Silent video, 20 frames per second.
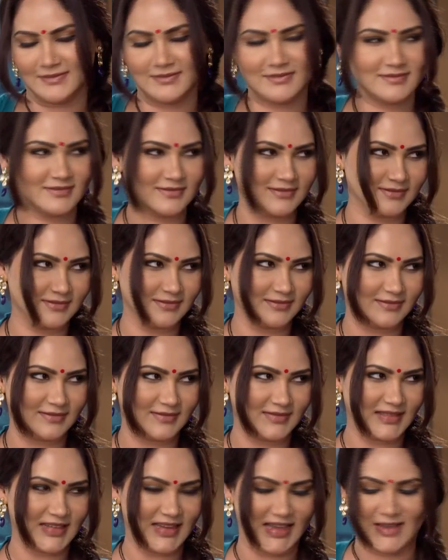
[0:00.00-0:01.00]

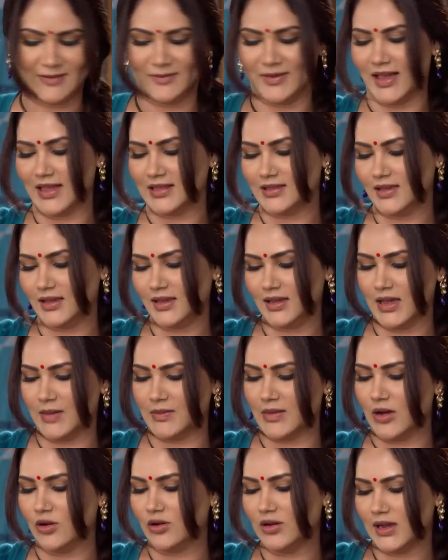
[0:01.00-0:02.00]
क्या बात है
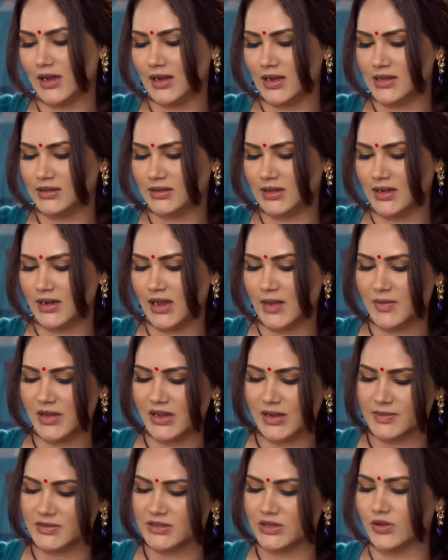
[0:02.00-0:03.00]
हमाओ लाल अंतर्यामी
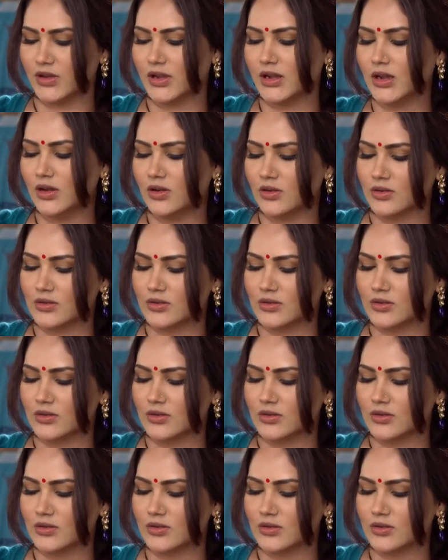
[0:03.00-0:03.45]
कब से होएगा